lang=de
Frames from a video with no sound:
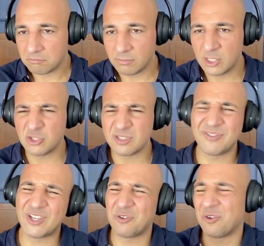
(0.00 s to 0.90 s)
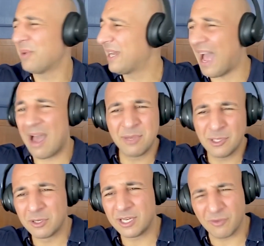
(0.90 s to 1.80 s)
Menschenskick, guck mal, der arme
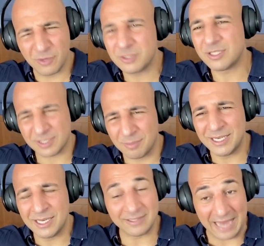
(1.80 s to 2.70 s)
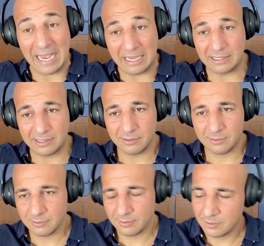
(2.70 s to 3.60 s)
Junge, den können wir nicht diskriminieren, sage
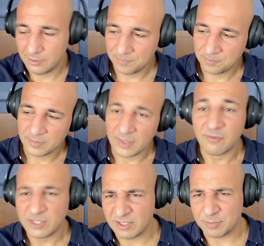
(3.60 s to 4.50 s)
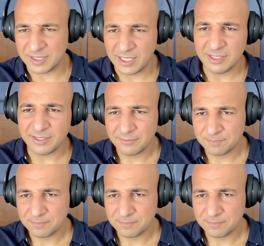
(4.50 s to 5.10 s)
ich. Wisst ihr, was passiert ist?